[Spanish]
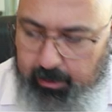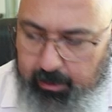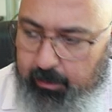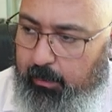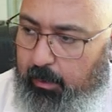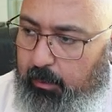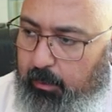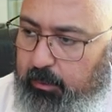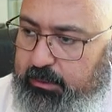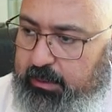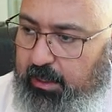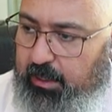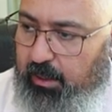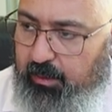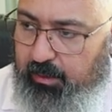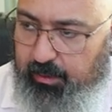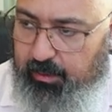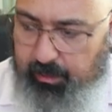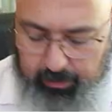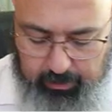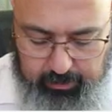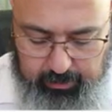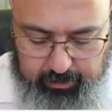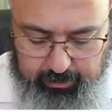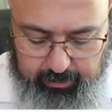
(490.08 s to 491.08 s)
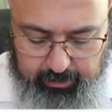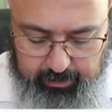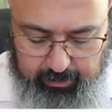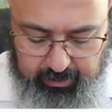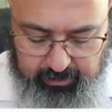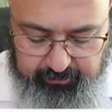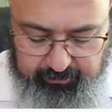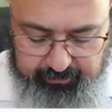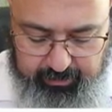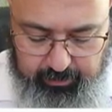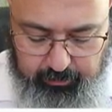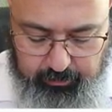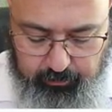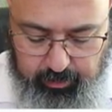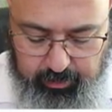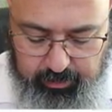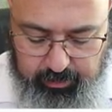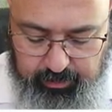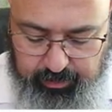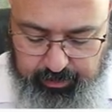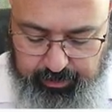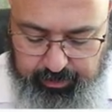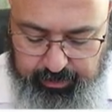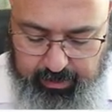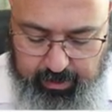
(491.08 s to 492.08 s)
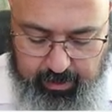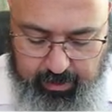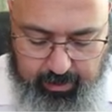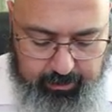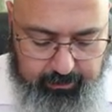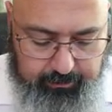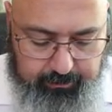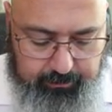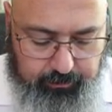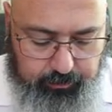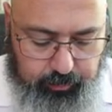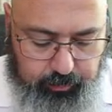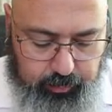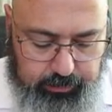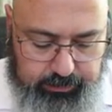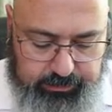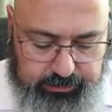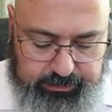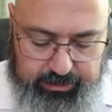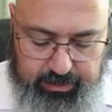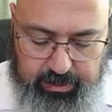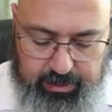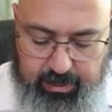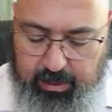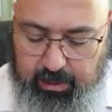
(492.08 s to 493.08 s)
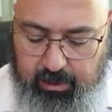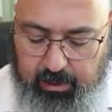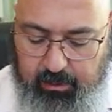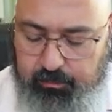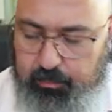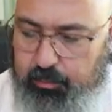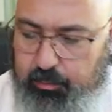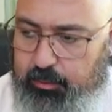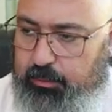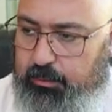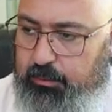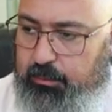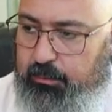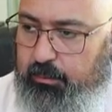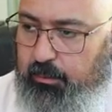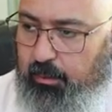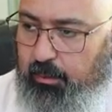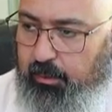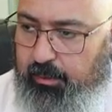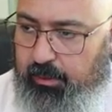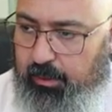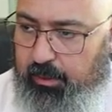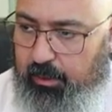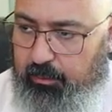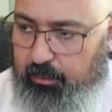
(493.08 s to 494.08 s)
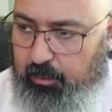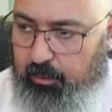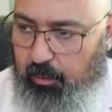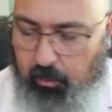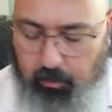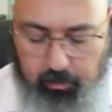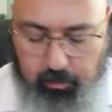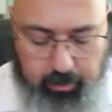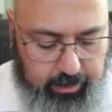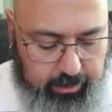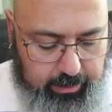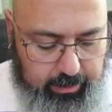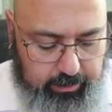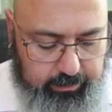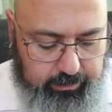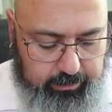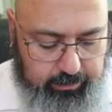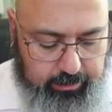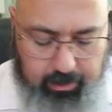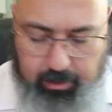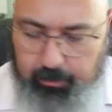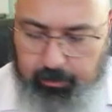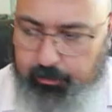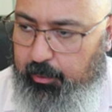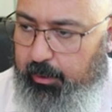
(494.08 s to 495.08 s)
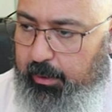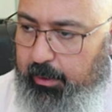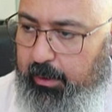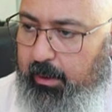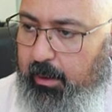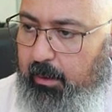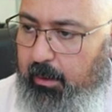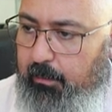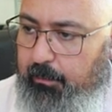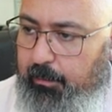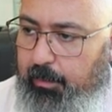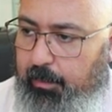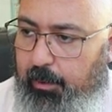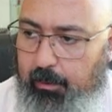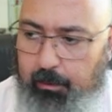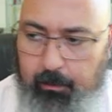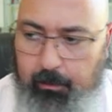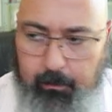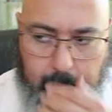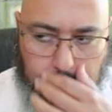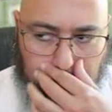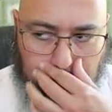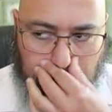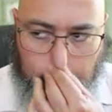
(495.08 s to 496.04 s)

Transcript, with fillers: vamos a decirle que la frecuencia pues sea 240, pues, por ejemplo.